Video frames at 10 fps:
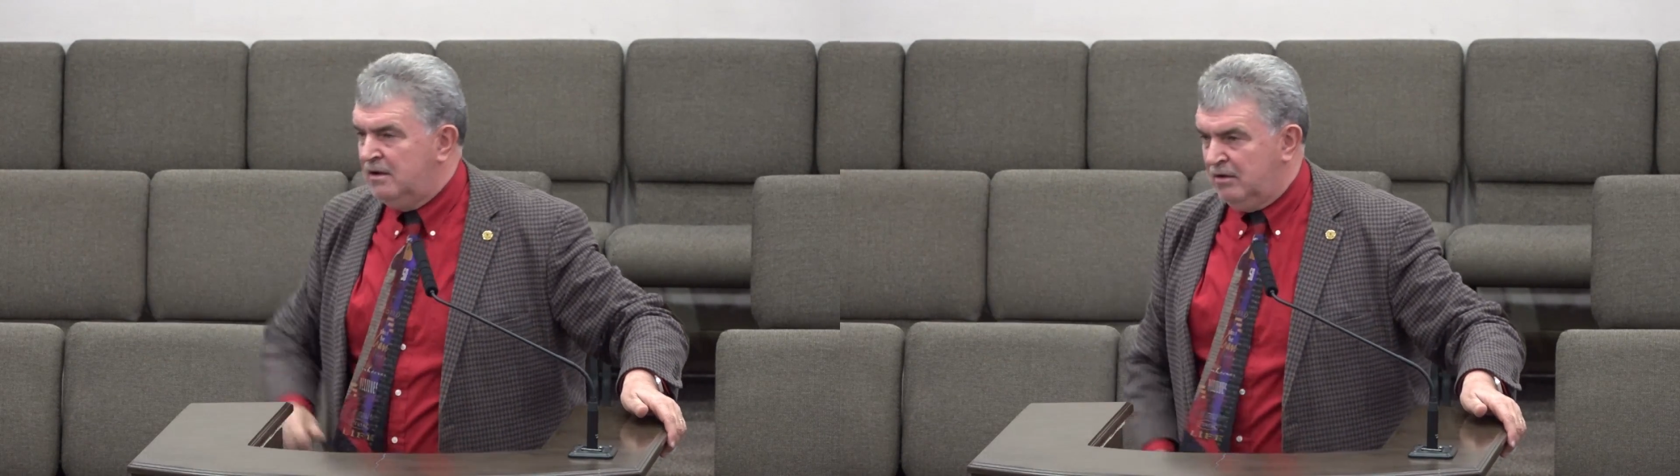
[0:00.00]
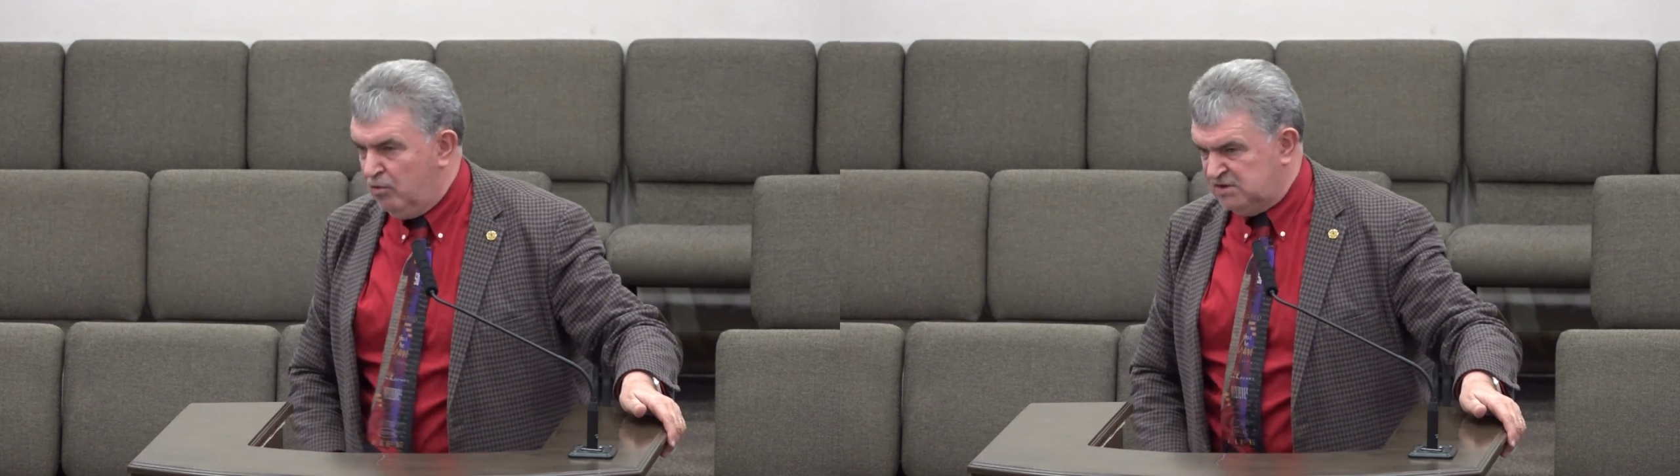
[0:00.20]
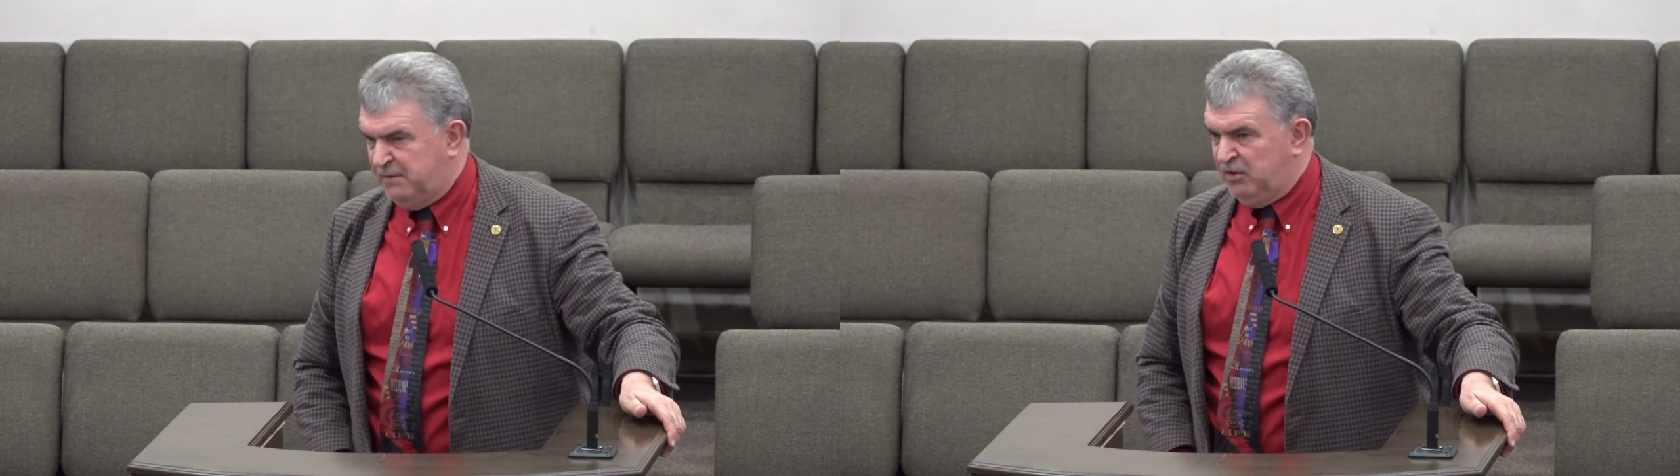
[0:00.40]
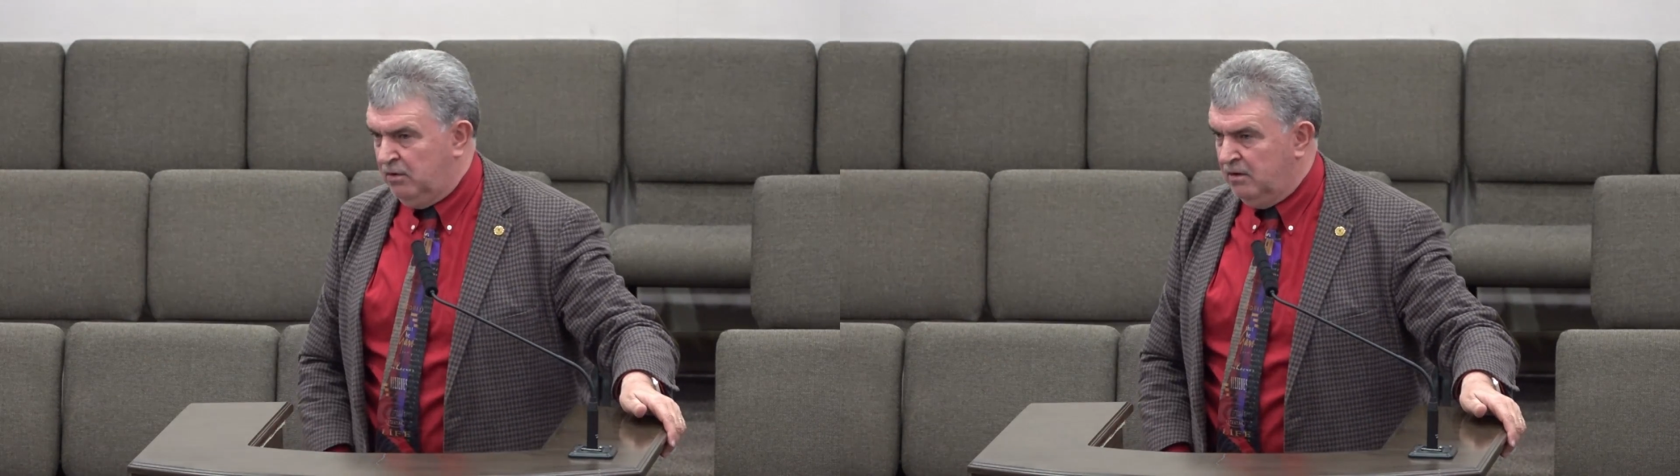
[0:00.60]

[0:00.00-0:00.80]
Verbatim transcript: Господу.